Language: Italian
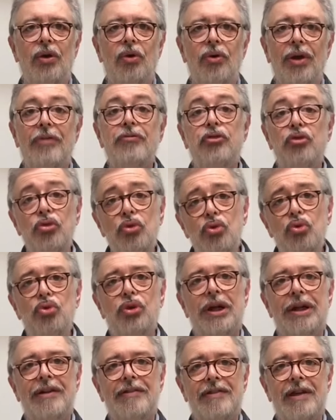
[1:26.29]
con la
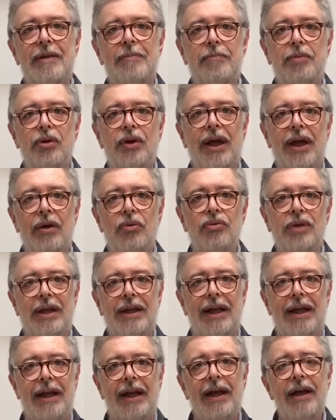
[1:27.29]
fonduta ad esempio, che è una
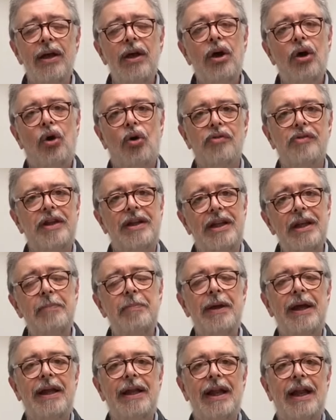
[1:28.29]
delle cose
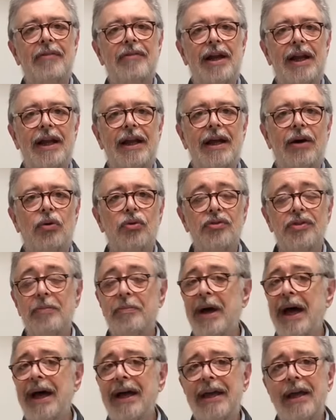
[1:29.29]
tipiche della Valle d'Aosta,
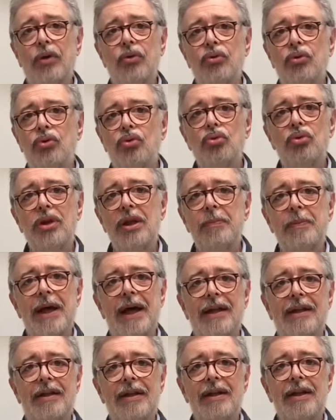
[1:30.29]
ma anche con tutti i
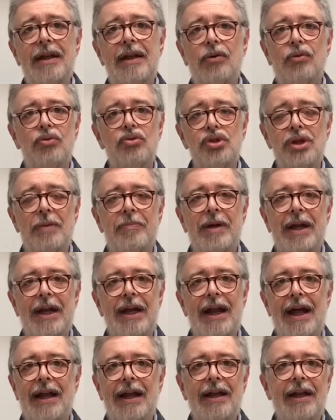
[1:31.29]
piatti della cucina
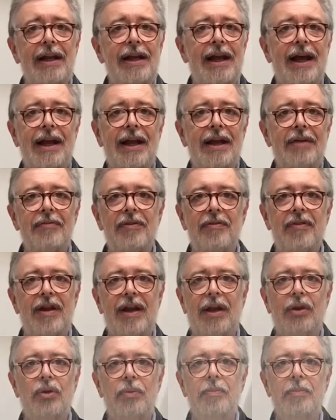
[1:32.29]
marinara italiana che vi verranno in